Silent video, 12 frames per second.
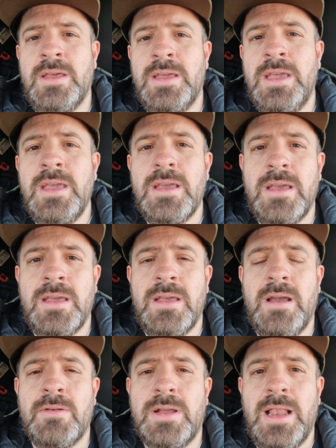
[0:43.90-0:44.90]
y eh,
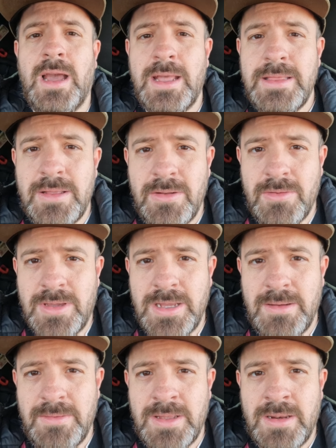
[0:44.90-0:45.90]
aunque la gente no lo
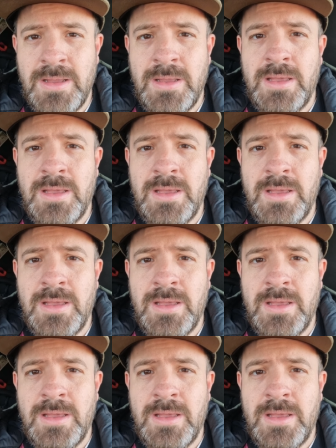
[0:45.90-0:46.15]
quiera ver,